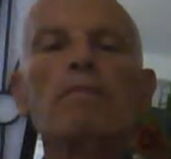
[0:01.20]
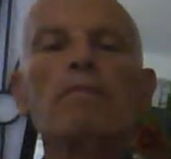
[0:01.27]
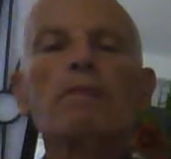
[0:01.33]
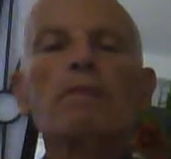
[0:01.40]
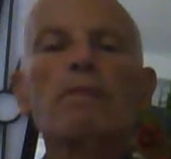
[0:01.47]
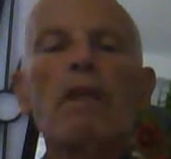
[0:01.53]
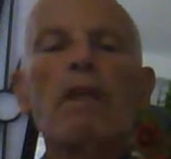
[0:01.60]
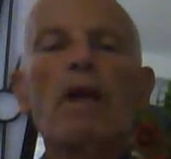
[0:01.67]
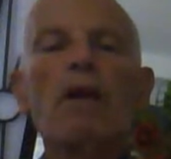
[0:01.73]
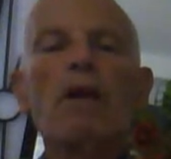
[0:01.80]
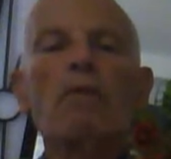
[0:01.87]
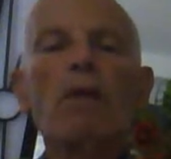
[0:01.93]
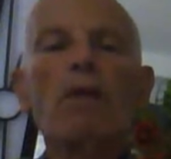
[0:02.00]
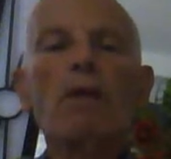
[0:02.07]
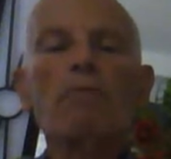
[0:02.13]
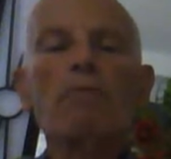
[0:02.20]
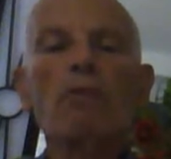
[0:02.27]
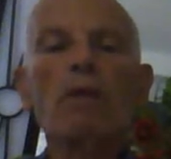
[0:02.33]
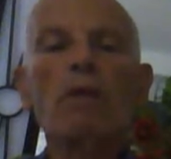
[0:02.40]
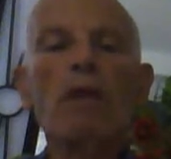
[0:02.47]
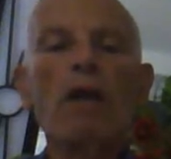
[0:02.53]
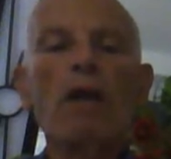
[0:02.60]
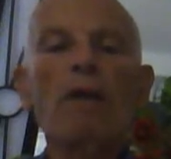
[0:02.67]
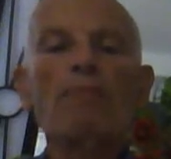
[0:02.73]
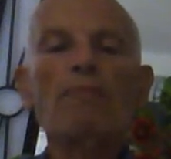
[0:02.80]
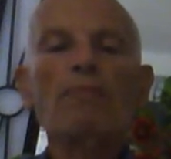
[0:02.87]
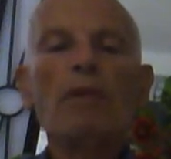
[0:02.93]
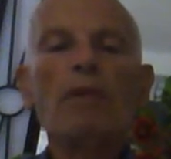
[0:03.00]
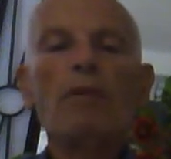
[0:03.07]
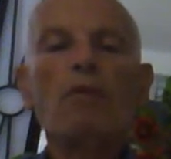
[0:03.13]
بسم الله الحمد لله
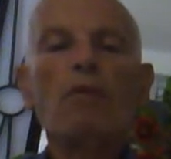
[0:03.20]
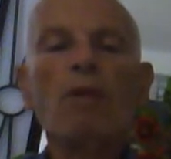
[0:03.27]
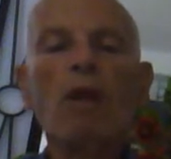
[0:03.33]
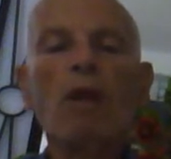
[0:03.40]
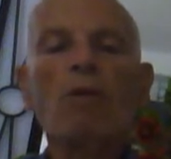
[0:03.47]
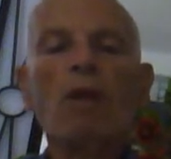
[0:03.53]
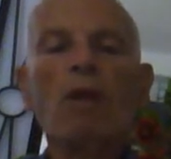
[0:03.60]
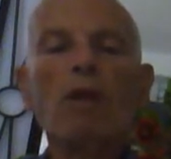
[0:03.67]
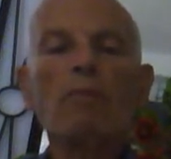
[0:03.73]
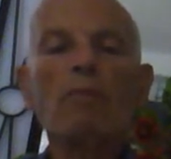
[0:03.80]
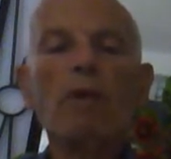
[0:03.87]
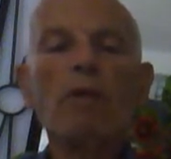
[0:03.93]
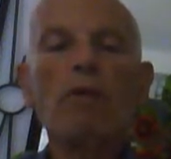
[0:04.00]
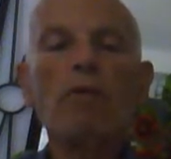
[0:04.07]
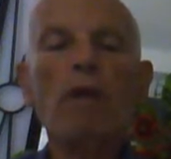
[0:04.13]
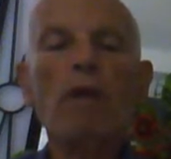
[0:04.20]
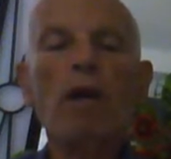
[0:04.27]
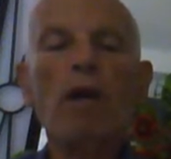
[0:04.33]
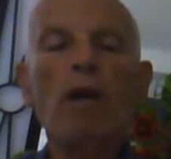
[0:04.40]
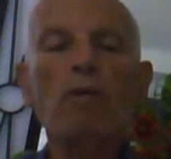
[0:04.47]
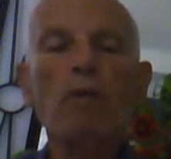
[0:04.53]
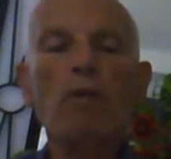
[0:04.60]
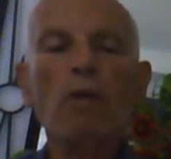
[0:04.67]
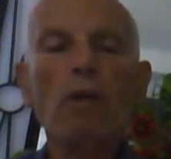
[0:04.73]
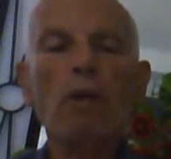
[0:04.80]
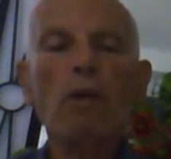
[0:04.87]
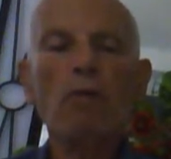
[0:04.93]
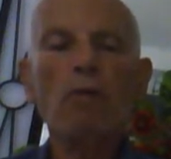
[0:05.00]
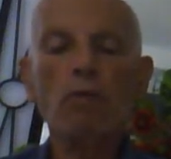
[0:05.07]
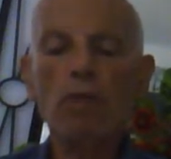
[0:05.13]
والله أكبر ولا حول ولا
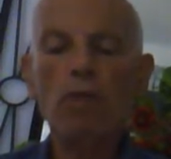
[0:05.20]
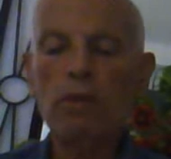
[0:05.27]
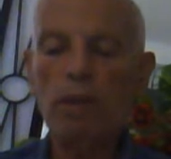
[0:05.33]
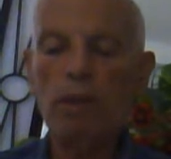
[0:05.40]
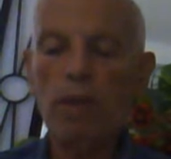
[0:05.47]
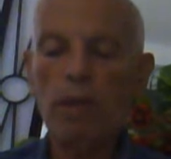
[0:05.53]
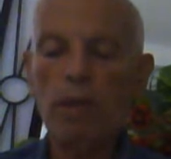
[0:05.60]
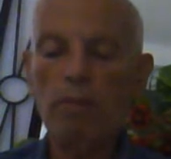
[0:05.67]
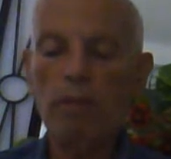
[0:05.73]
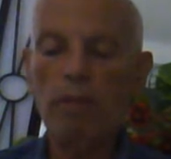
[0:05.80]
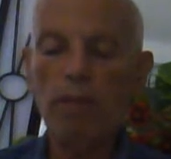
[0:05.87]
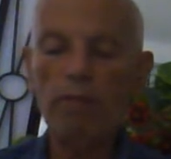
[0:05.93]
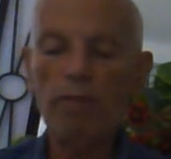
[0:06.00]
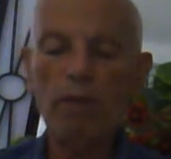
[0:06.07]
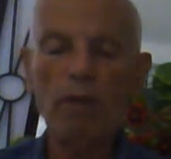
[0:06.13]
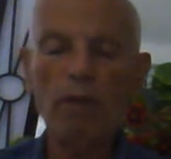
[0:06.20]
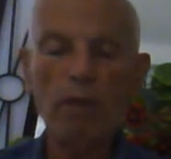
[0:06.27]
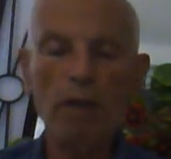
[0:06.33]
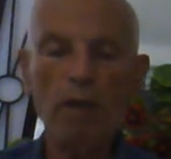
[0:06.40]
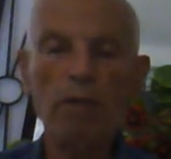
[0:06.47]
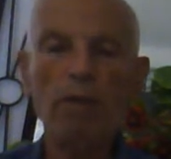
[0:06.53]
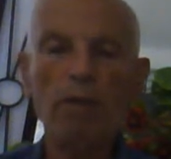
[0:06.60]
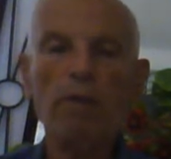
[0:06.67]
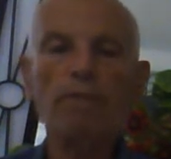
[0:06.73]
قوة إلا بالأفضل الأكبر